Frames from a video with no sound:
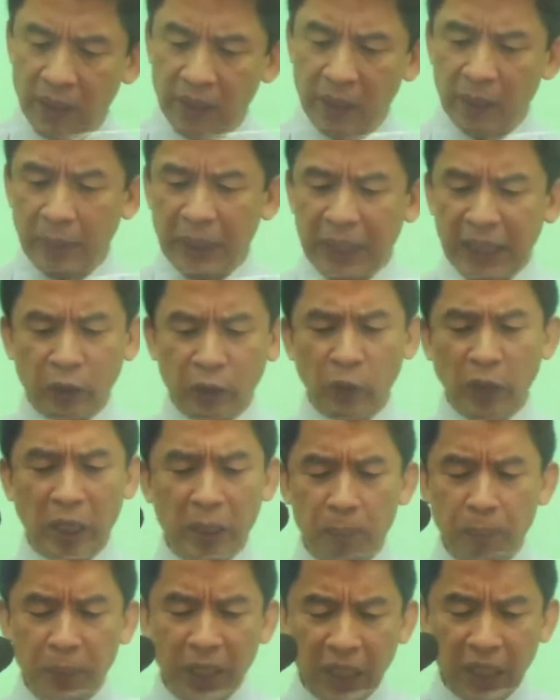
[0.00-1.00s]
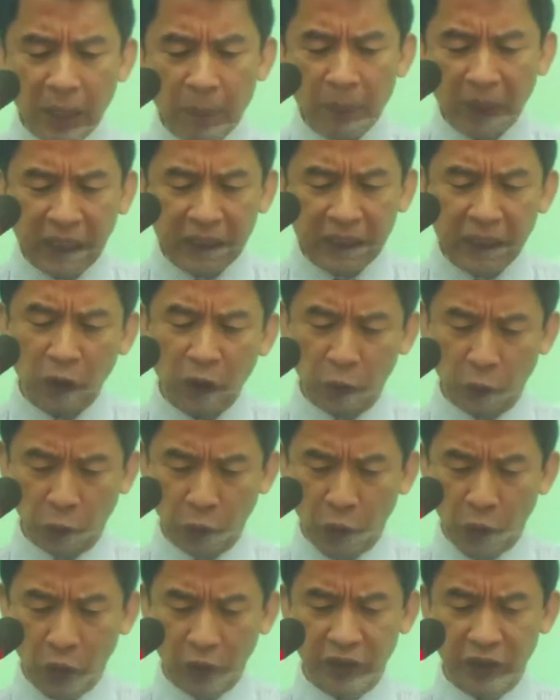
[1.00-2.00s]
ito ay pinakamagandang
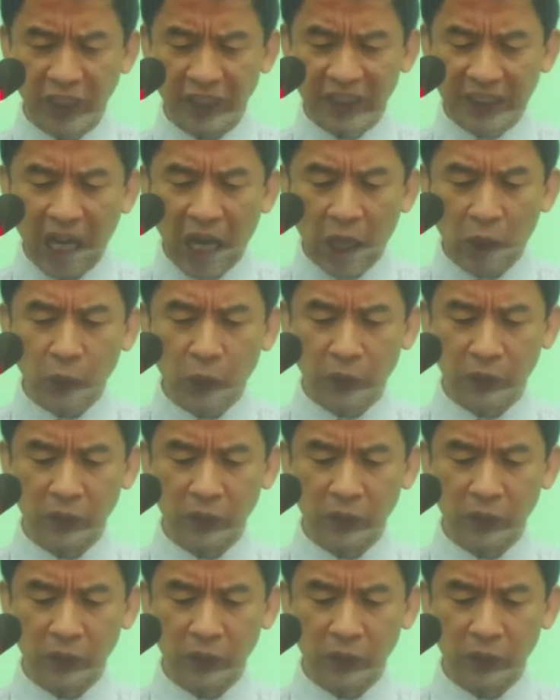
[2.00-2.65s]
tugon sa takot.